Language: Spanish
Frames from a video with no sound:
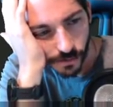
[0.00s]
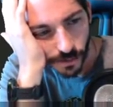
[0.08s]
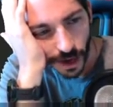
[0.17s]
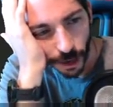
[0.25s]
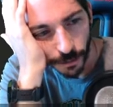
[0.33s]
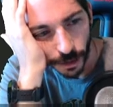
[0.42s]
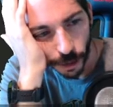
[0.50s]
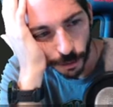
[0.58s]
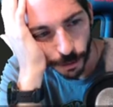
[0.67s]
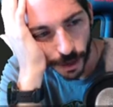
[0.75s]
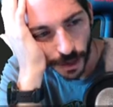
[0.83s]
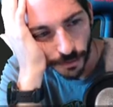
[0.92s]
A lo mejor
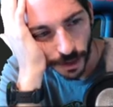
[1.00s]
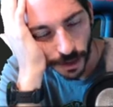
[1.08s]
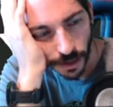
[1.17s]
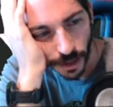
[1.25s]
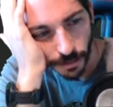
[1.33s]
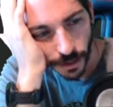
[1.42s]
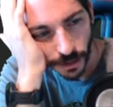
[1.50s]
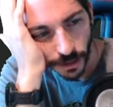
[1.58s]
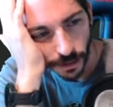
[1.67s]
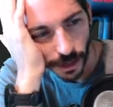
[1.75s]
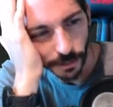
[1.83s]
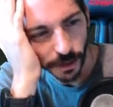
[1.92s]
por la diferencia de
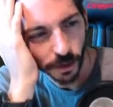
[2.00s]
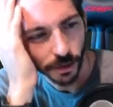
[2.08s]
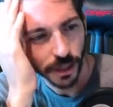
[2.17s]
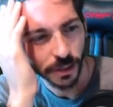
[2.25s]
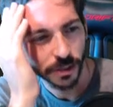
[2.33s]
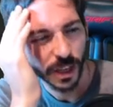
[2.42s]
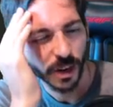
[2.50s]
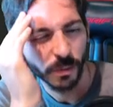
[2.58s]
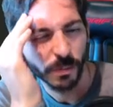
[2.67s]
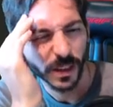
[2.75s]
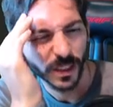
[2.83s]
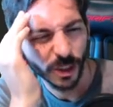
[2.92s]
partido. A lo mejor ellos tienen un
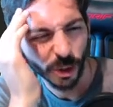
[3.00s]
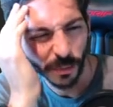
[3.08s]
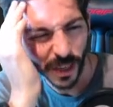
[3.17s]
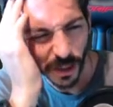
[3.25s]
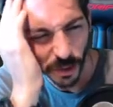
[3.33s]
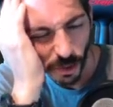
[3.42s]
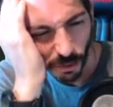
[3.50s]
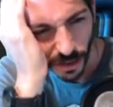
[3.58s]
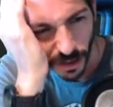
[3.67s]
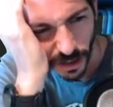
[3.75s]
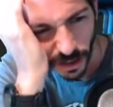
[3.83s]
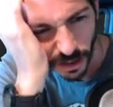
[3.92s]
partido menos o algo
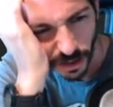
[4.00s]
así.